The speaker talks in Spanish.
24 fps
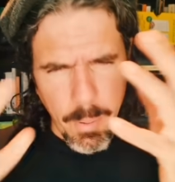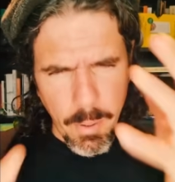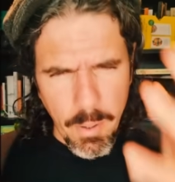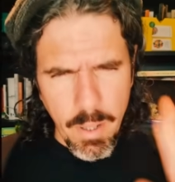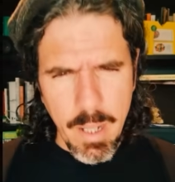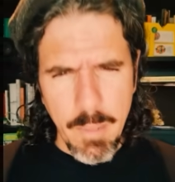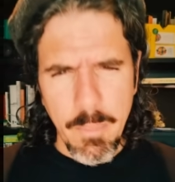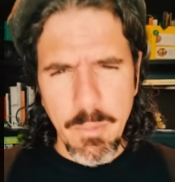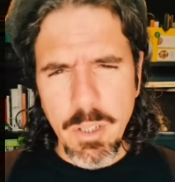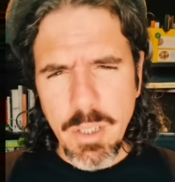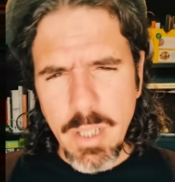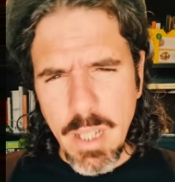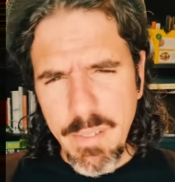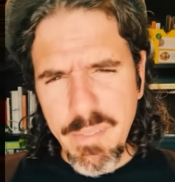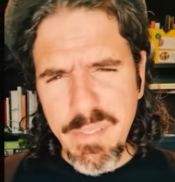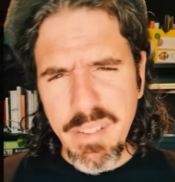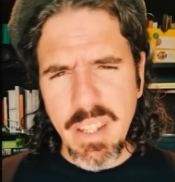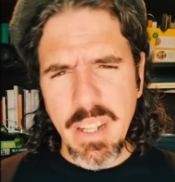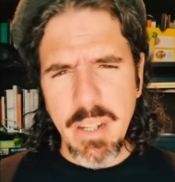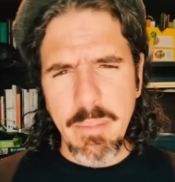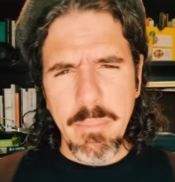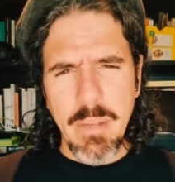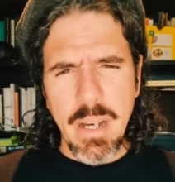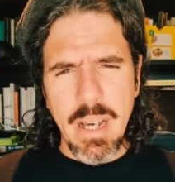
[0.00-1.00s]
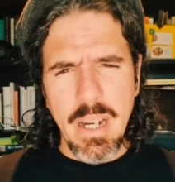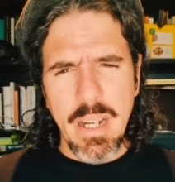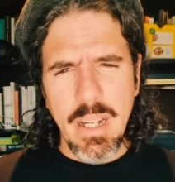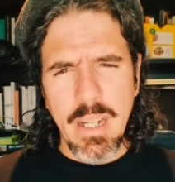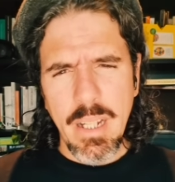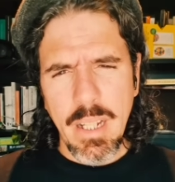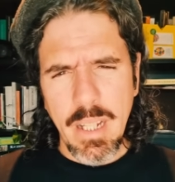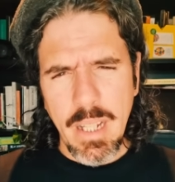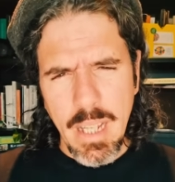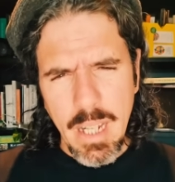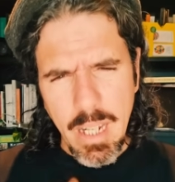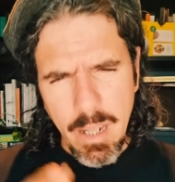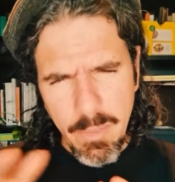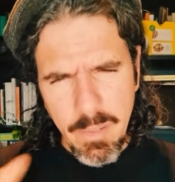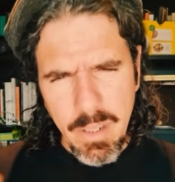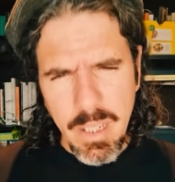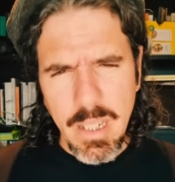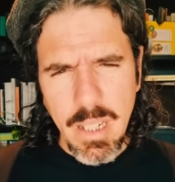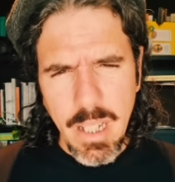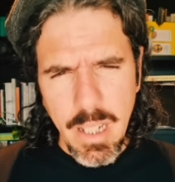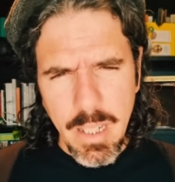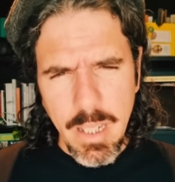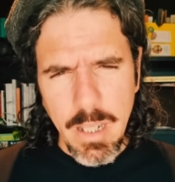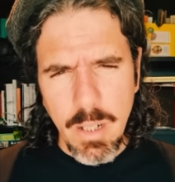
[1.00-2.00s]
podemos afirmar que la
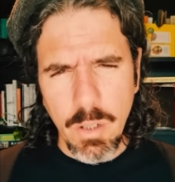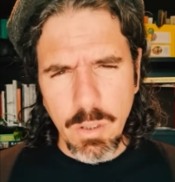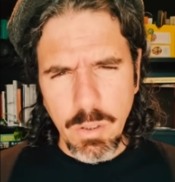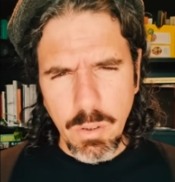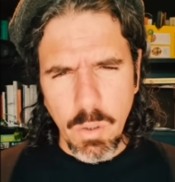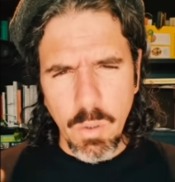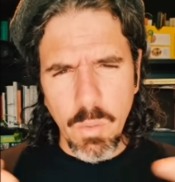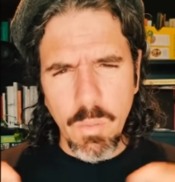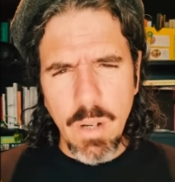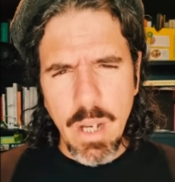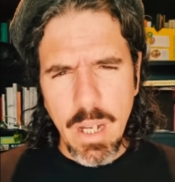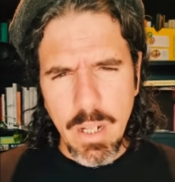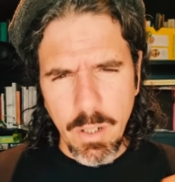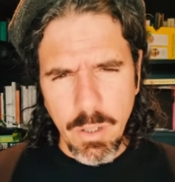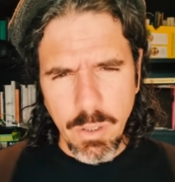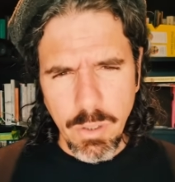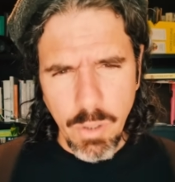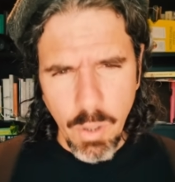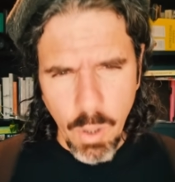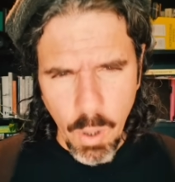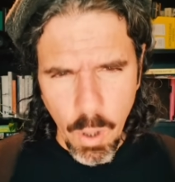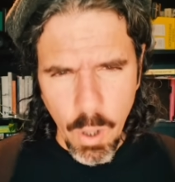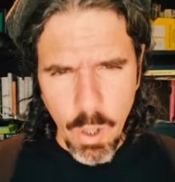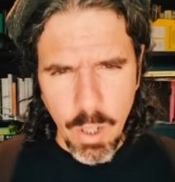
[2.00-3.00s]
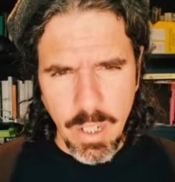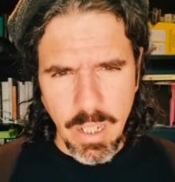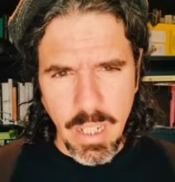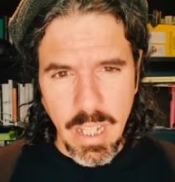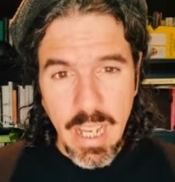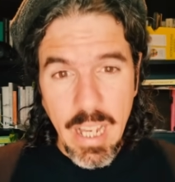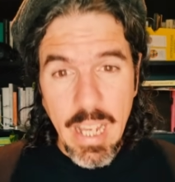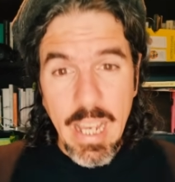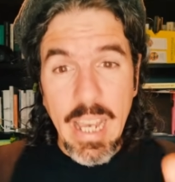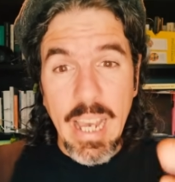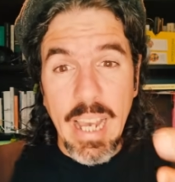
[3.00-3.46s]
vida de los cubanos hoy